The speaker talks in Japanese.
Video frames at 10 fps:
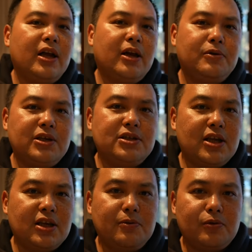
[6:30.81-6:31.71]
フリー
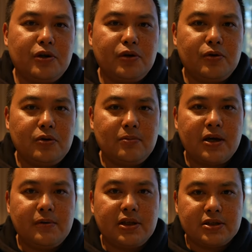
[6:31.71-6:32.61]
ステイギフト利用の
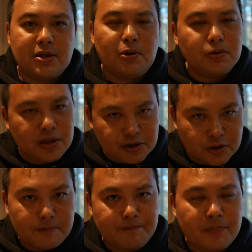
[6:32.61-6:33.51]
場合はですね、ホテル
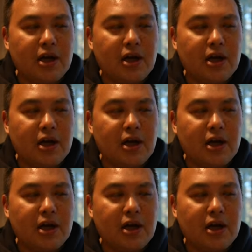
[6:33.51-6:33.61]
の、